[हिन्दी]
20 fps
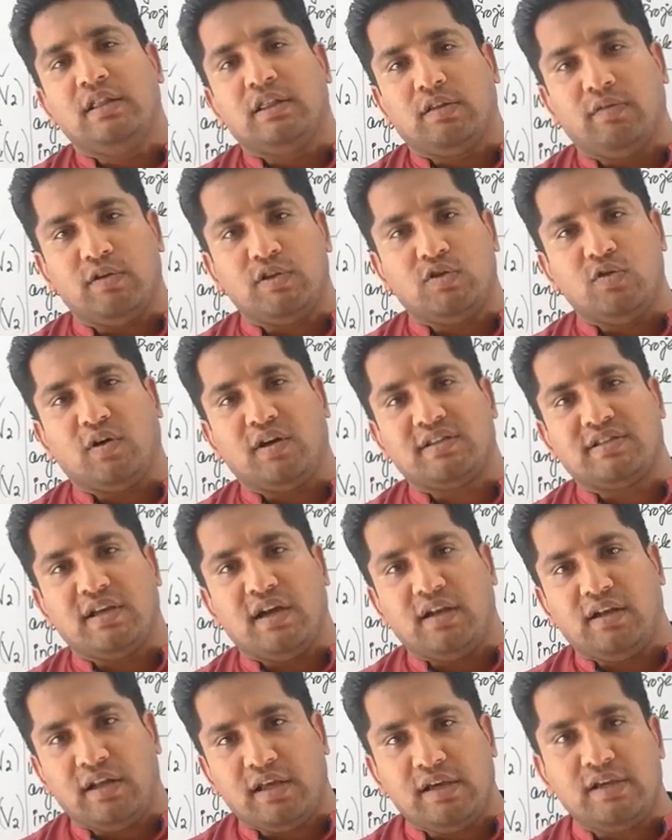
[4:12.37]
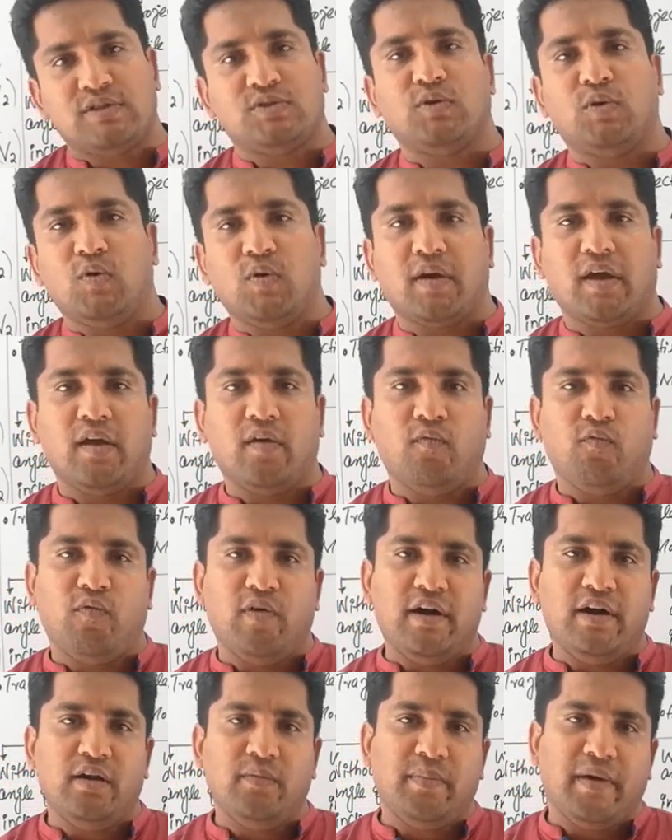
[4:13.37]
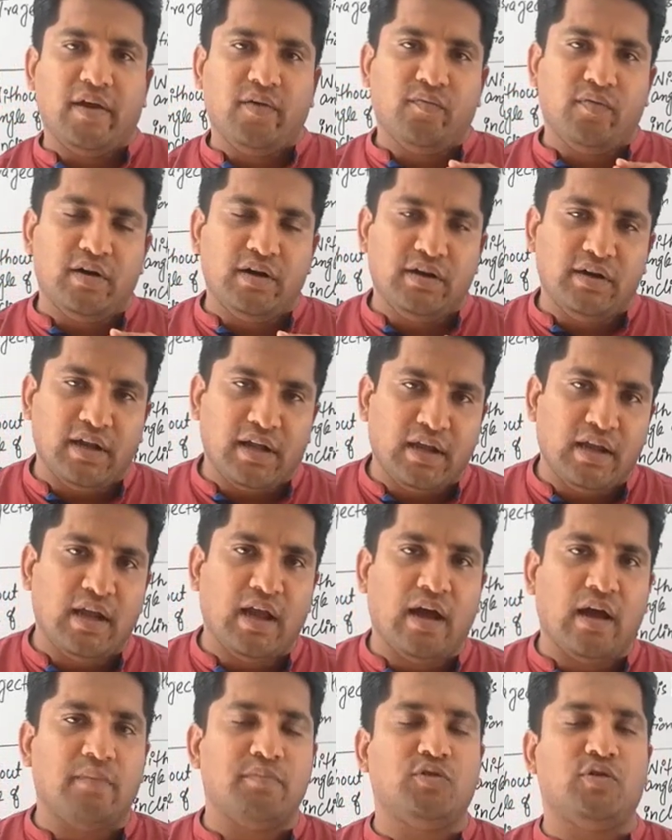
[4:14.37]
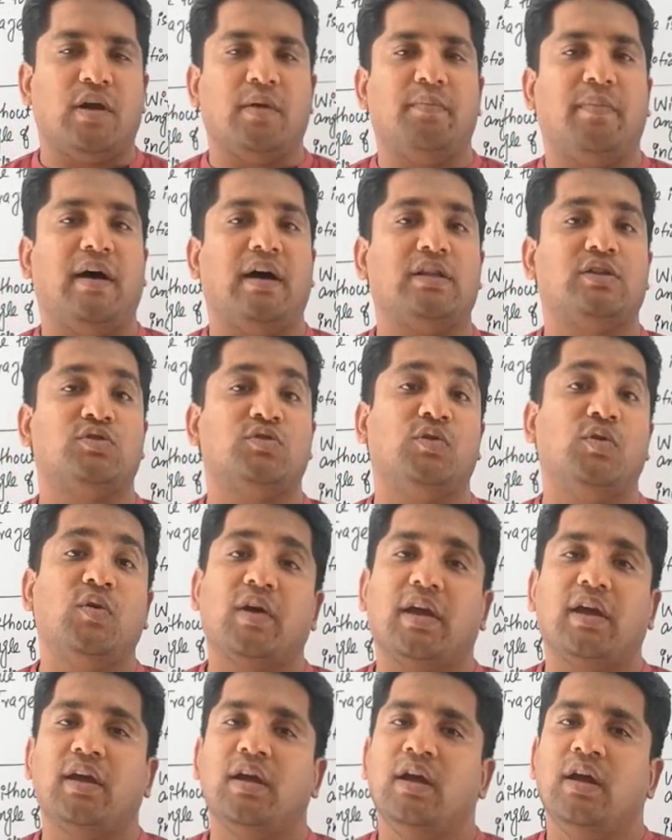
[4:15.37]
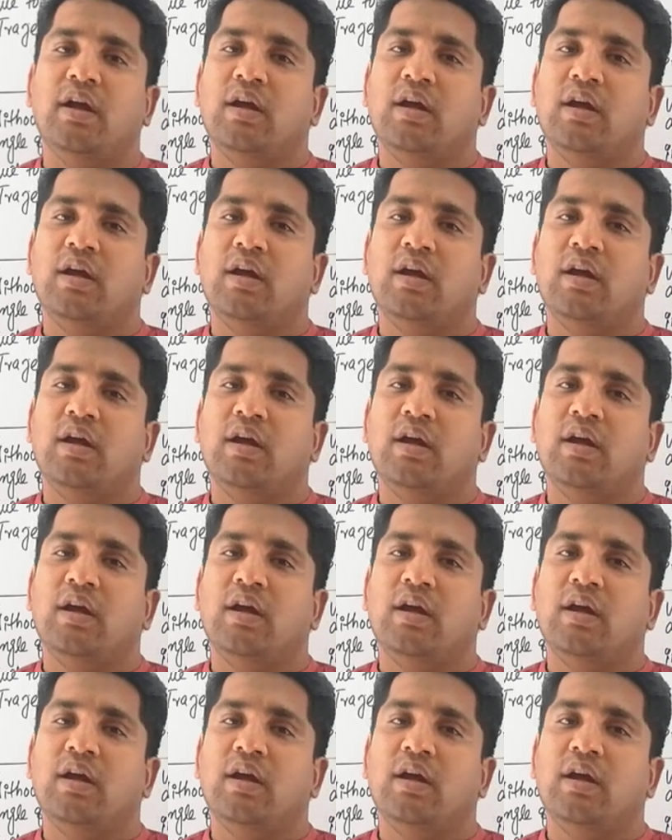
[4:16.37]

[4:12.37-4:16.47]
तवज्जो के साथ नहीं सुनोगे वर्ड बाय वर्ड नहीं आप जो है बात सुनोगे